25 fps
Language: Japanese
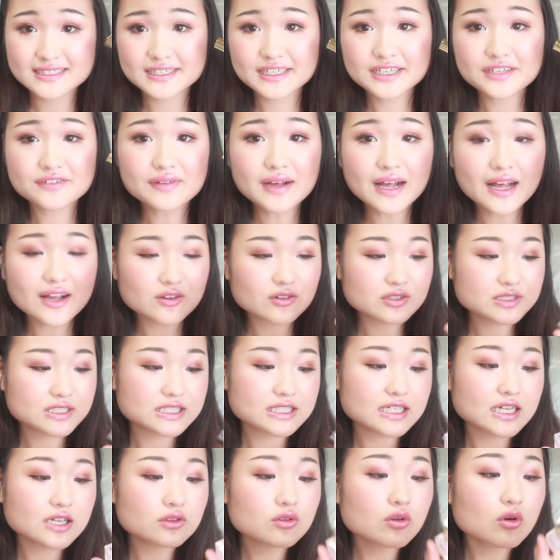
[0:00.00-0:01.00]
次はこ
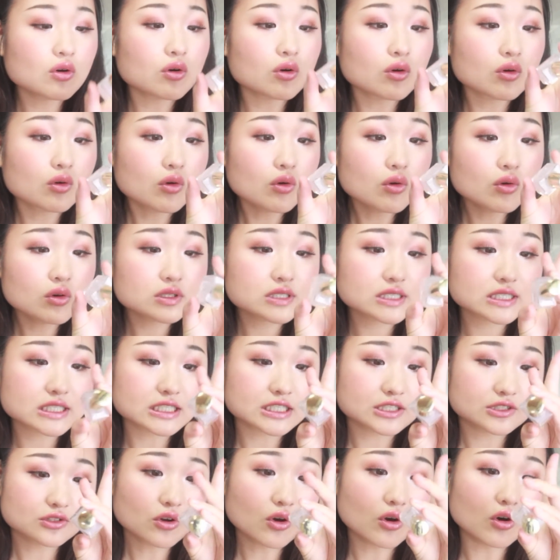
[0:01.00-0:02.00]
ちらの
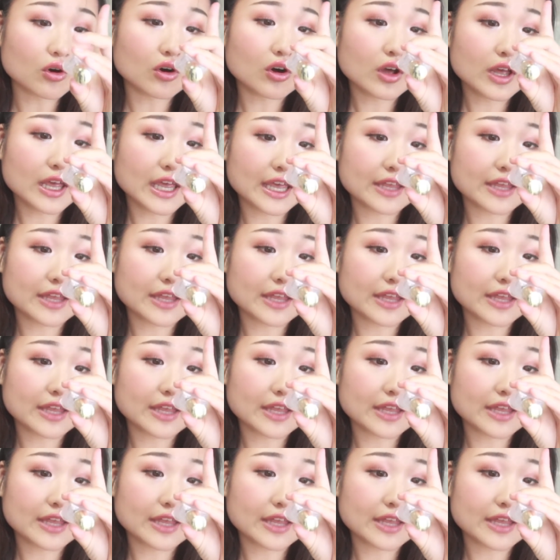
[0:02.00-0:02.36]
コージーの、